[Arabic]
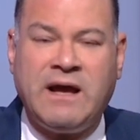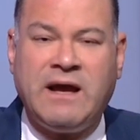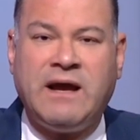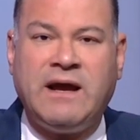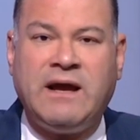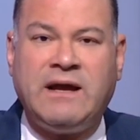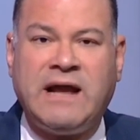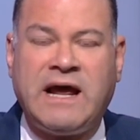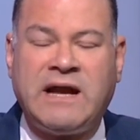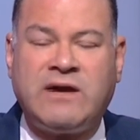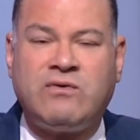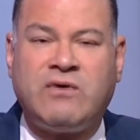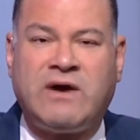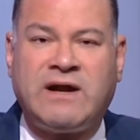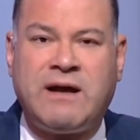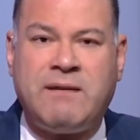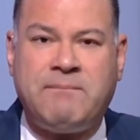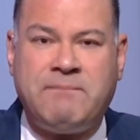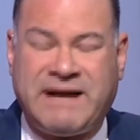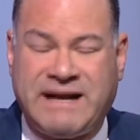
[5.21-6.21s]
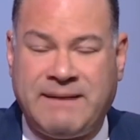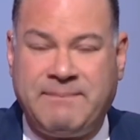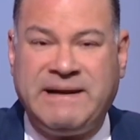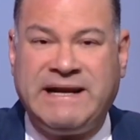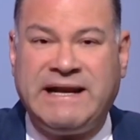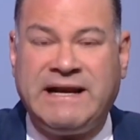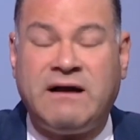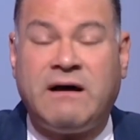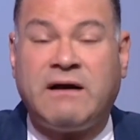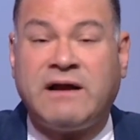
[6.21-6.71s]
آه، لانه انا امبارح
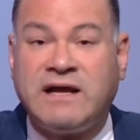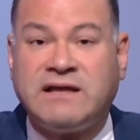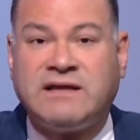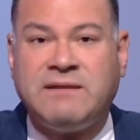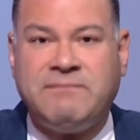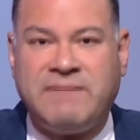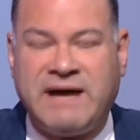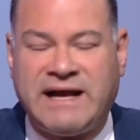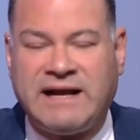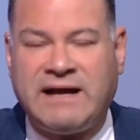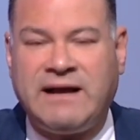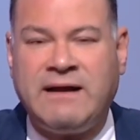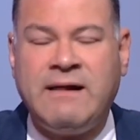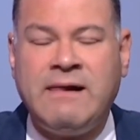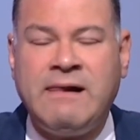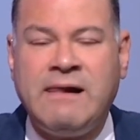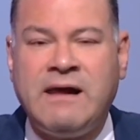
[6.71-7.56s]
بالليل قريت امبارح